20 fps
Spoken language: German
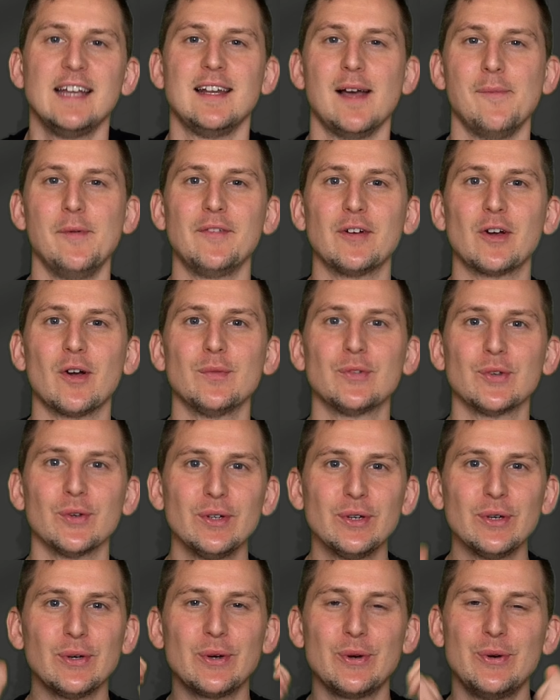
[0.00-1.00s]
Damit willkommen
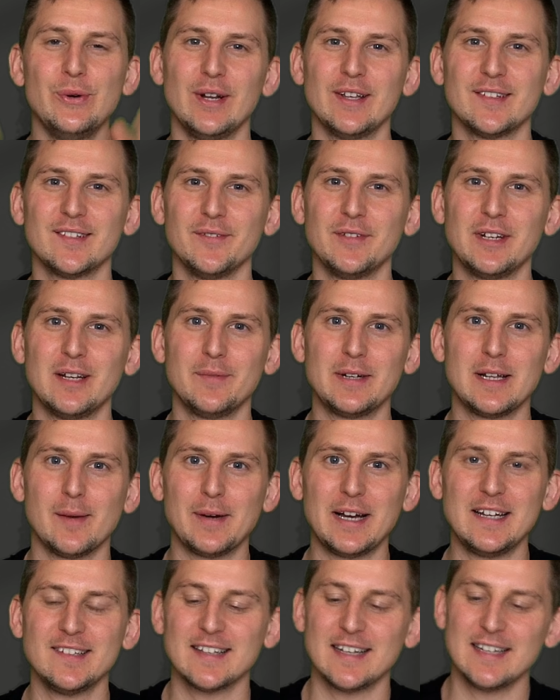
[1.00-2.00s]
zurück. Cool, dass ihr wieder mit
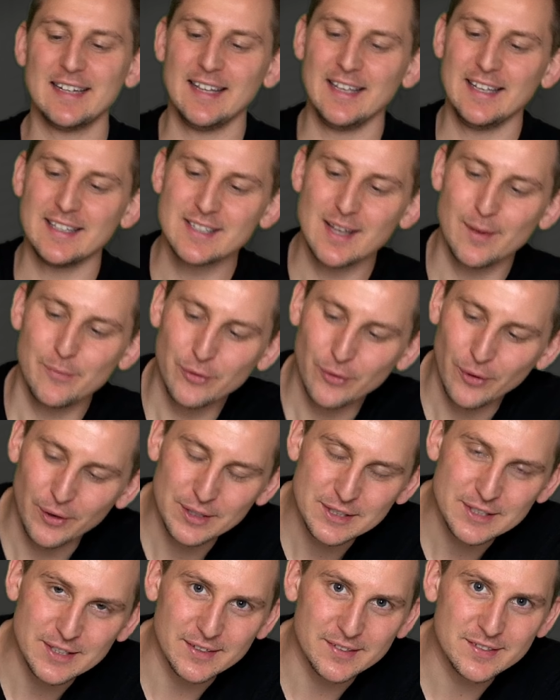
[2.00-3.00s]
dabei seid. Ich habe für
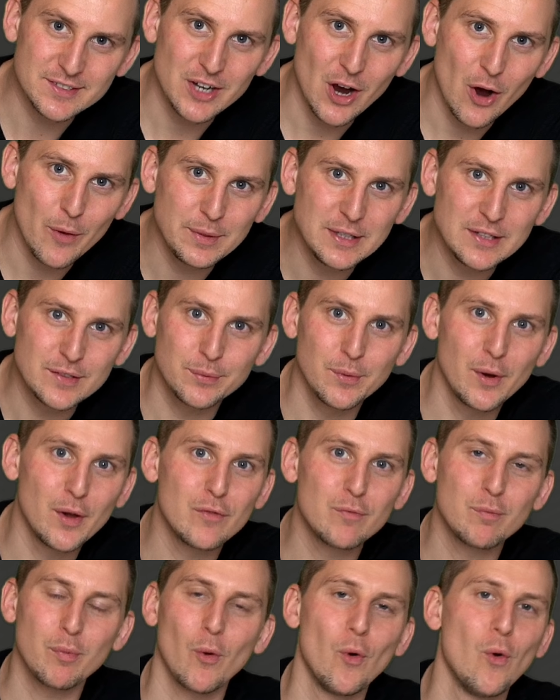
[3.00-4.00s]
euch das Xiaomi
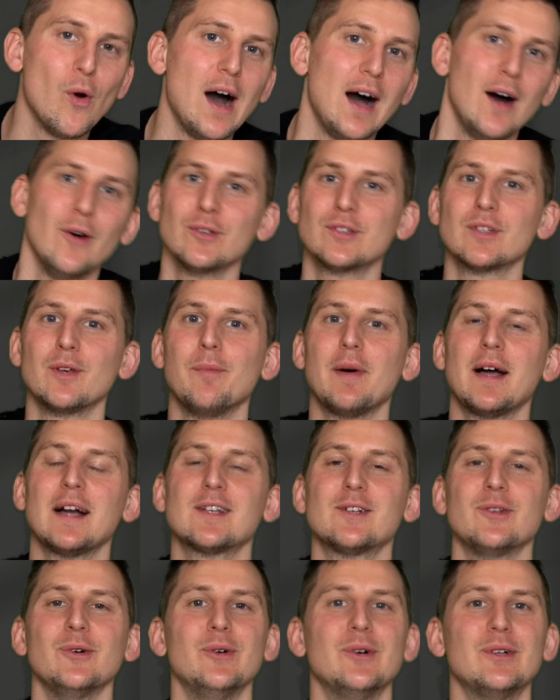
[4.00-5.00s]
12 Pro
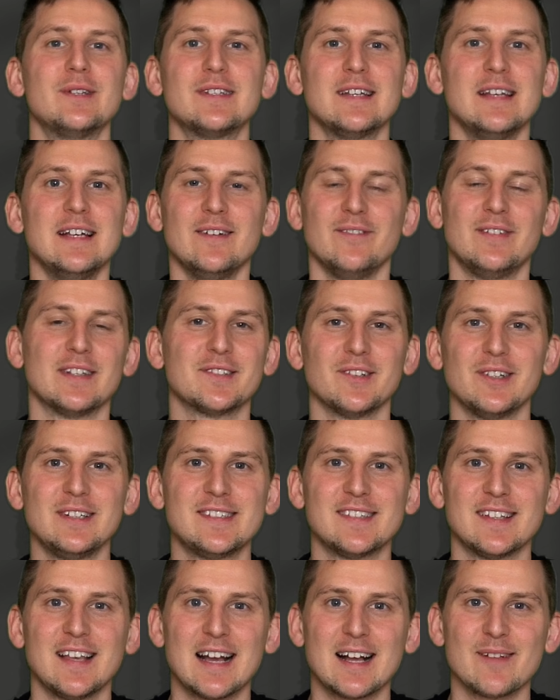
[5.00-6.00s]
ausgepackt und was soll
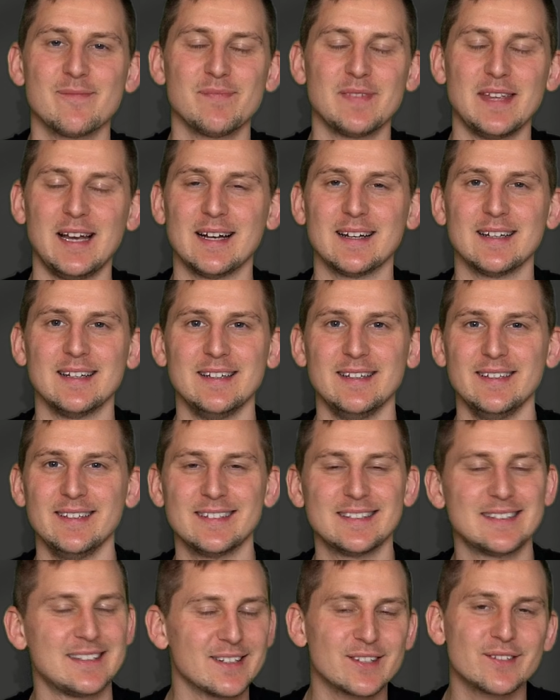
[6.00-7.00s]
ich sagen? Ach,
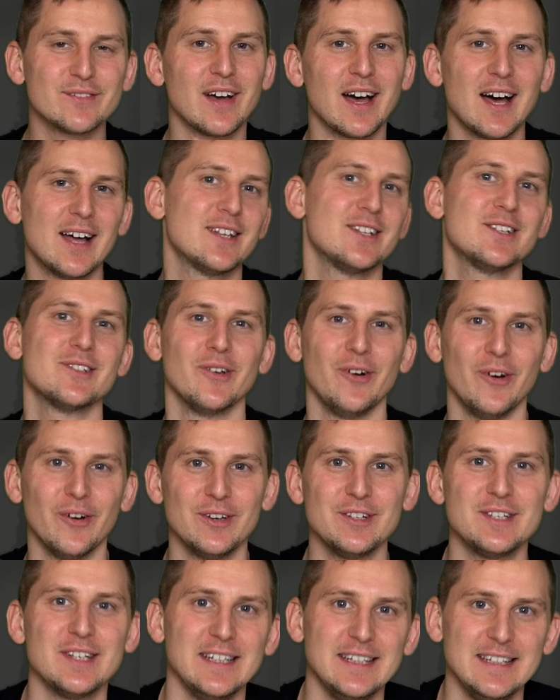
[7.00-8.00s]
äh, das verrate ich
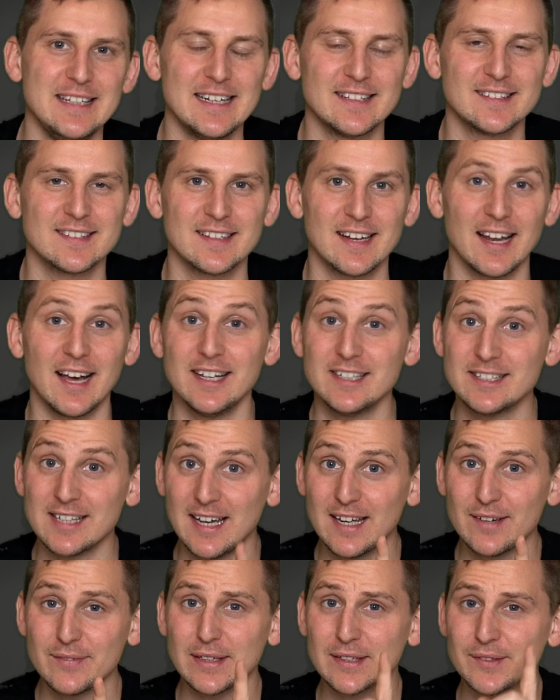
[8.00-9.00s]
euch jetzt gleich.
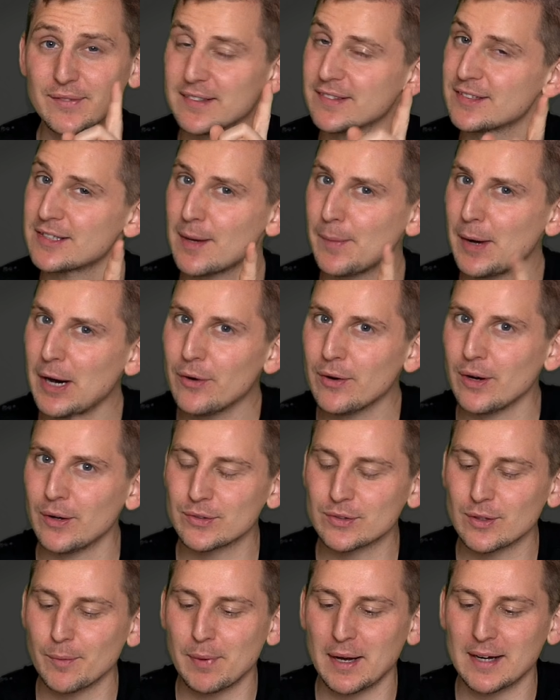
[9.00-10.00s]
Etwas, was ich aber auch
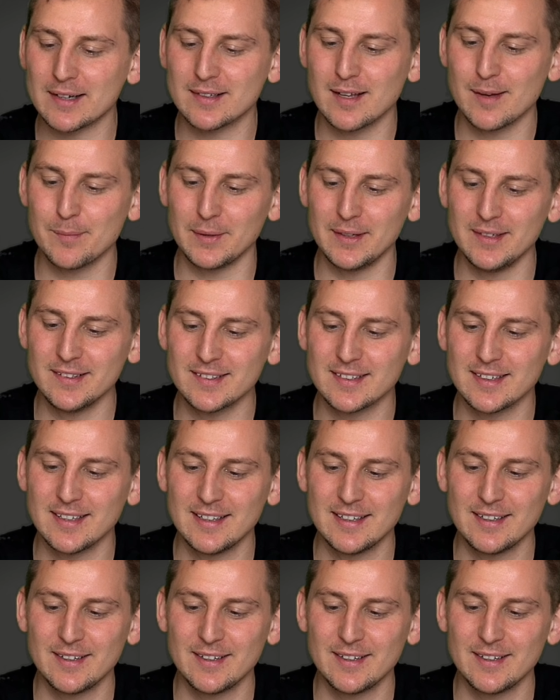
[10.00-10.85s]
ausgepackt habe, ist